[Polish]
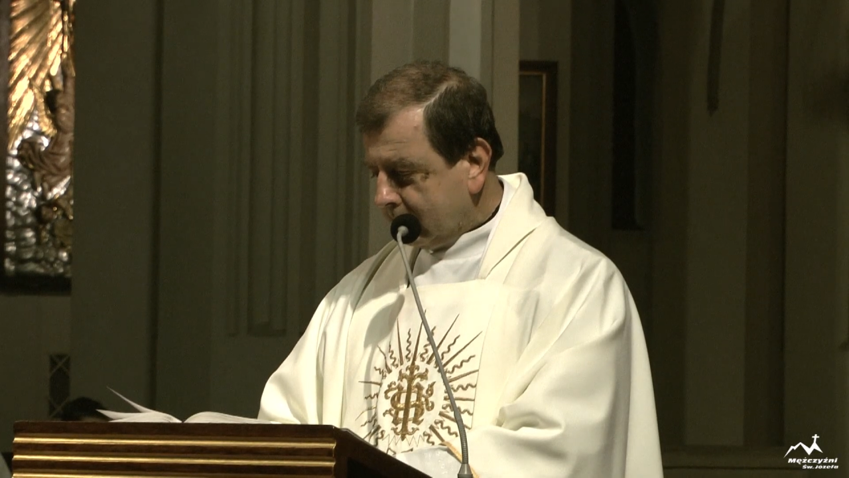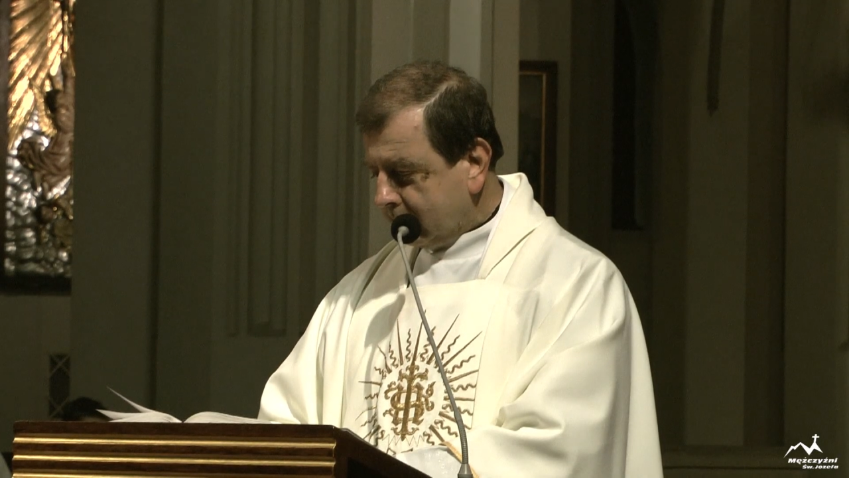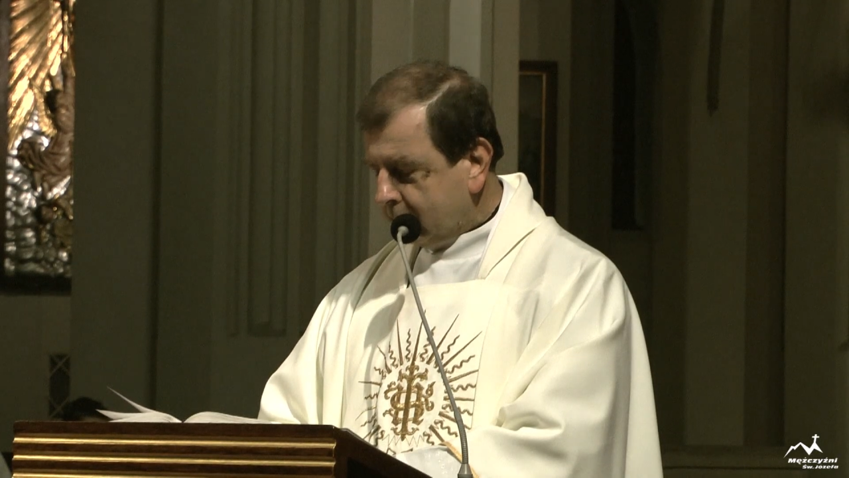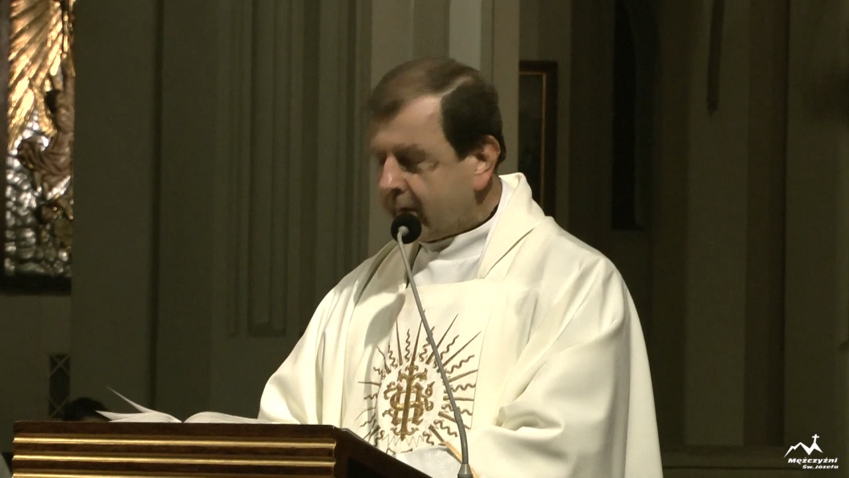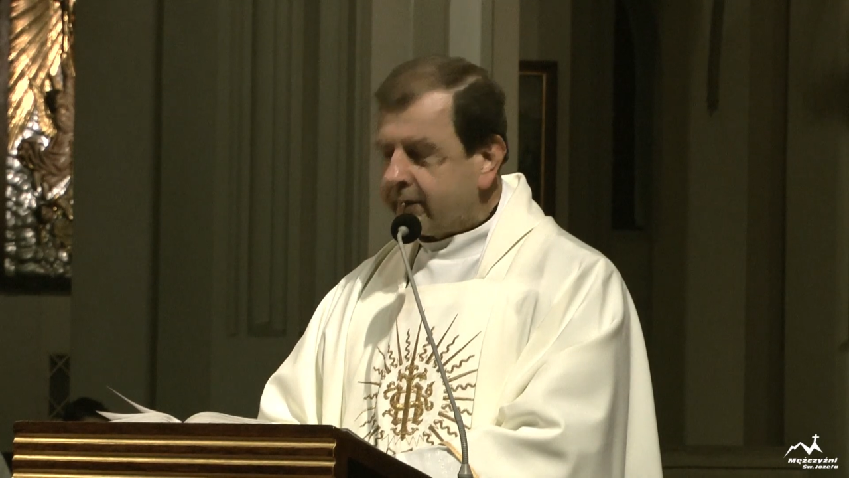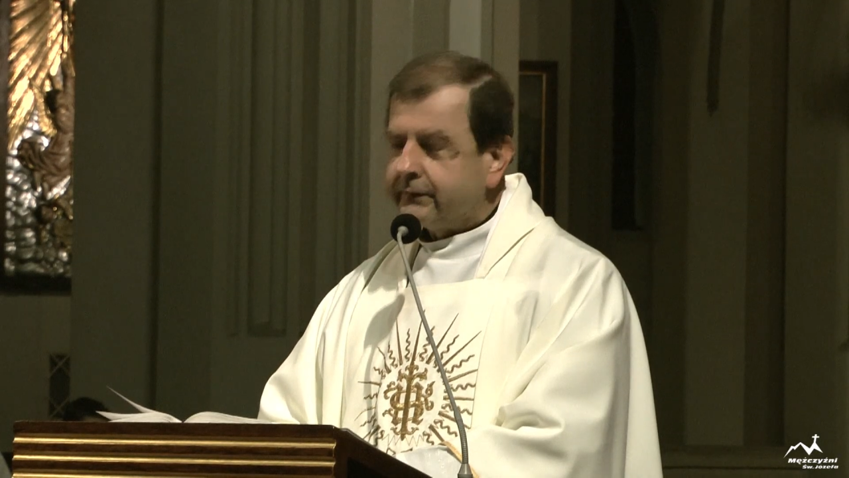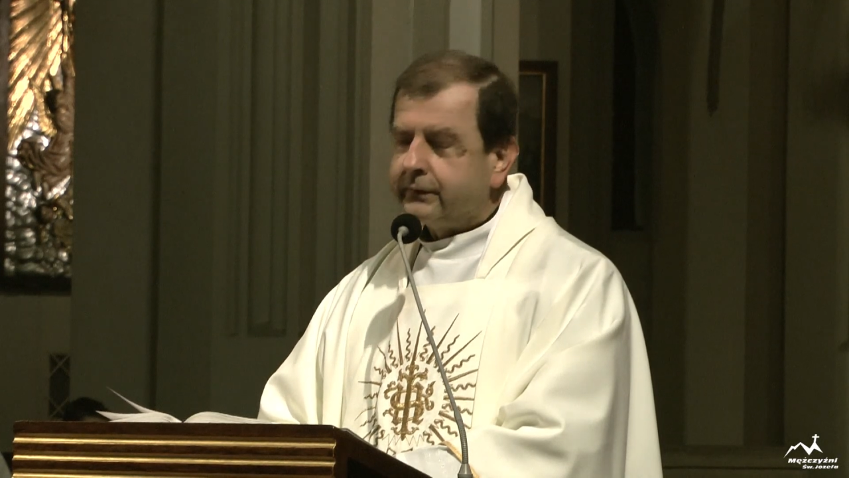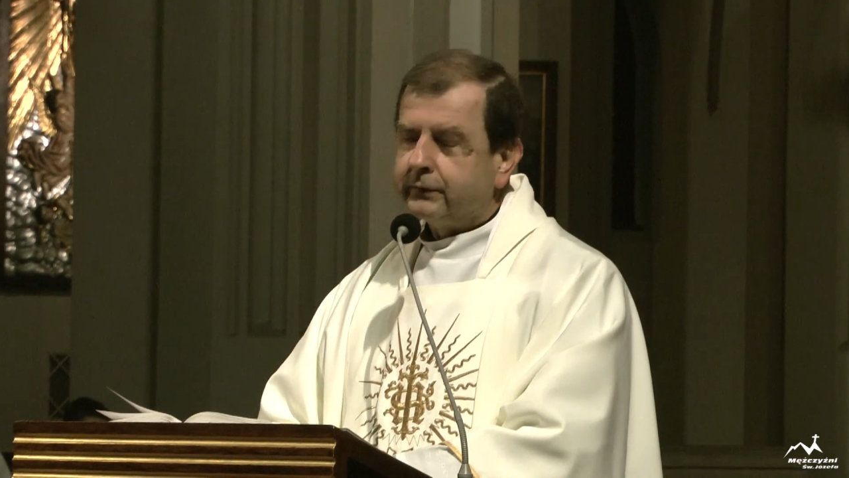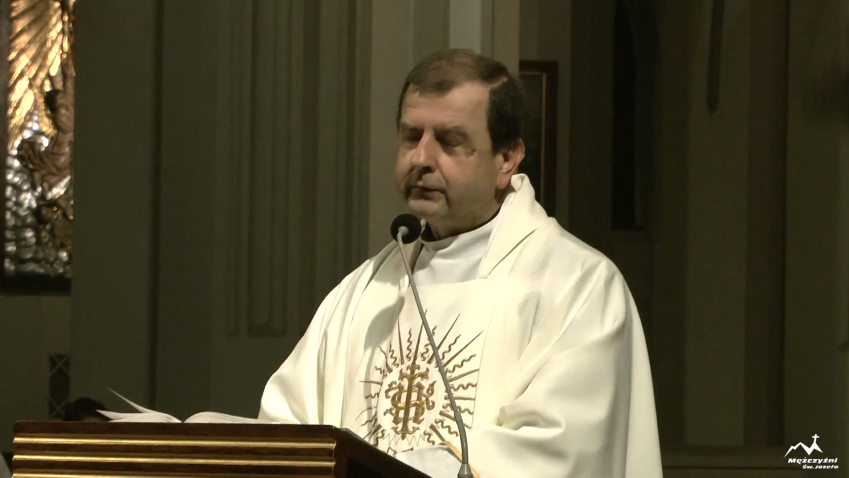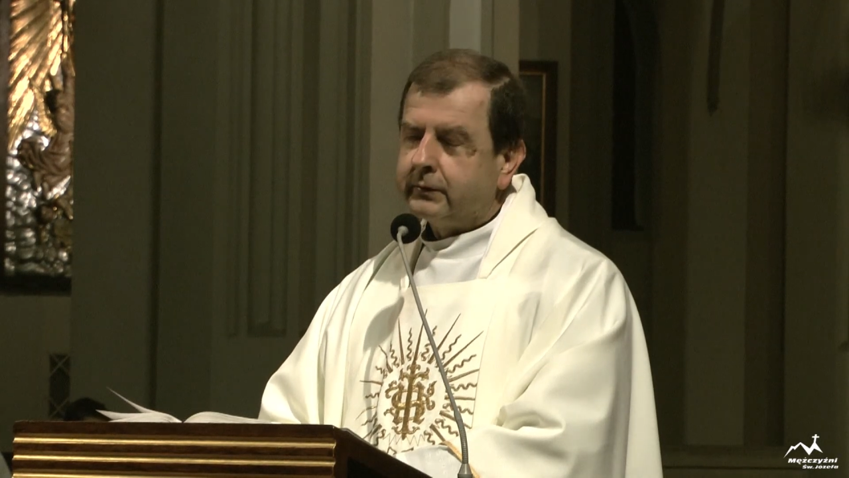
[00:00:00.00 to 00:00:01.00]

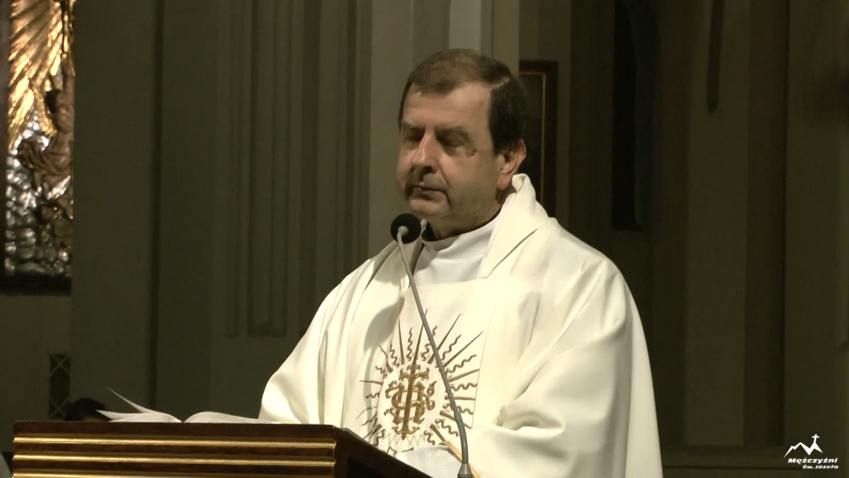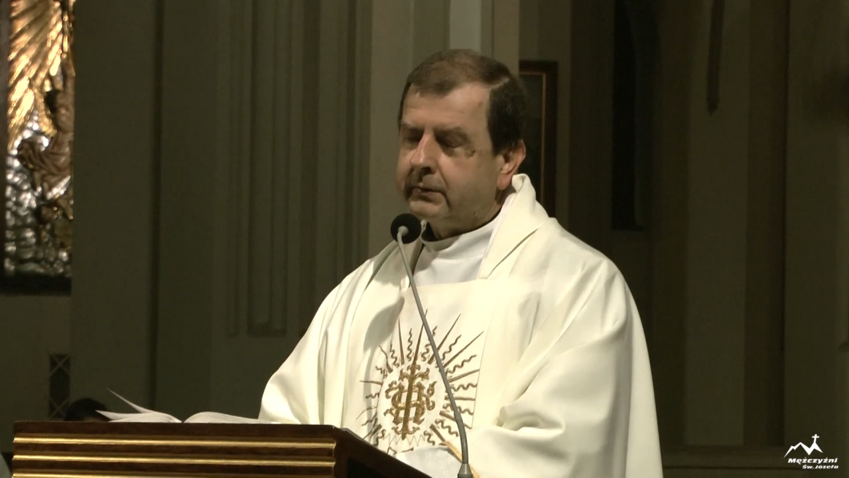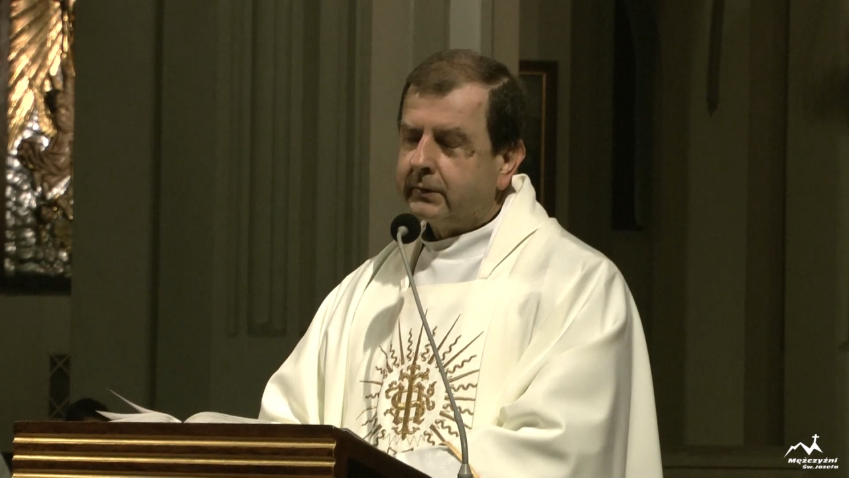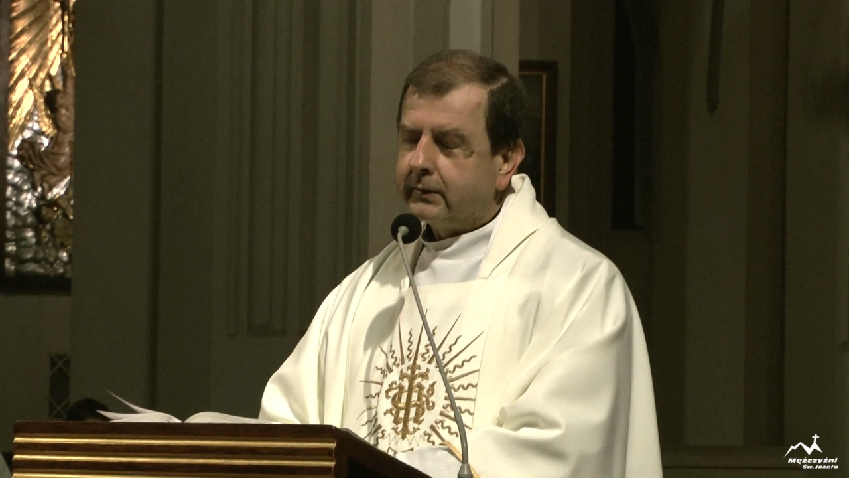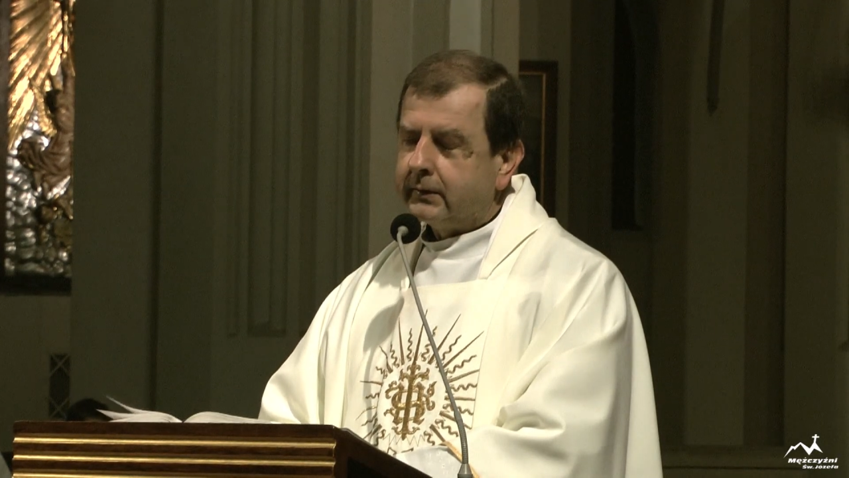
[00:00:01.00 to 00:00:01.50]
Królestwo, w którym